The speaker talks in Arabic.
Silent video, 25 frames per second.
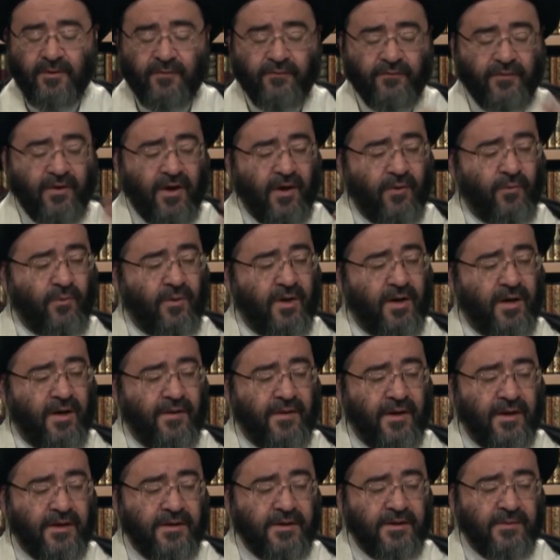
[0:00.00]

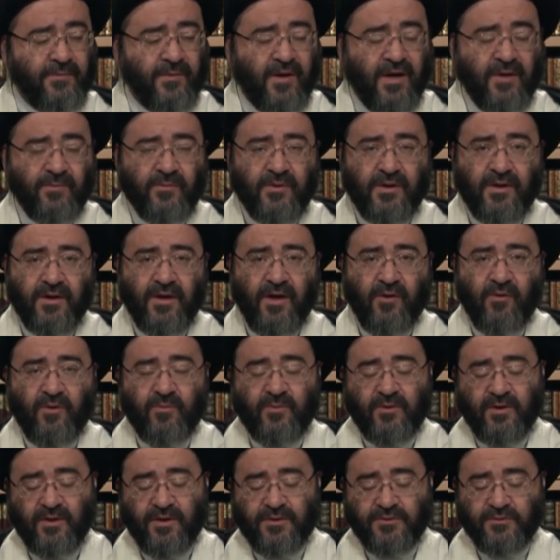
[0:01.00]
فأولا الإيمان بالله
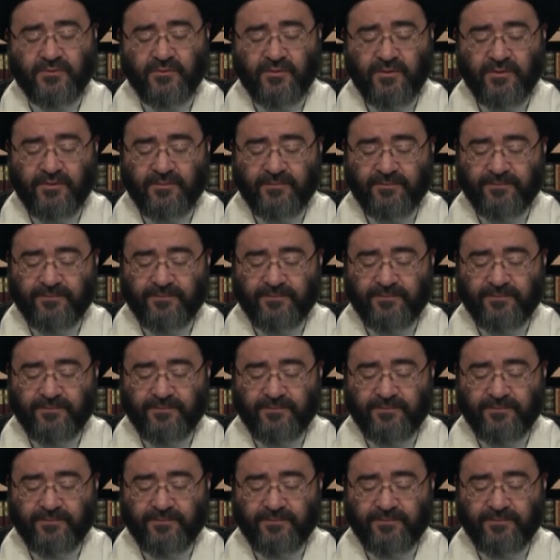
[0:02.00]
وبالرسول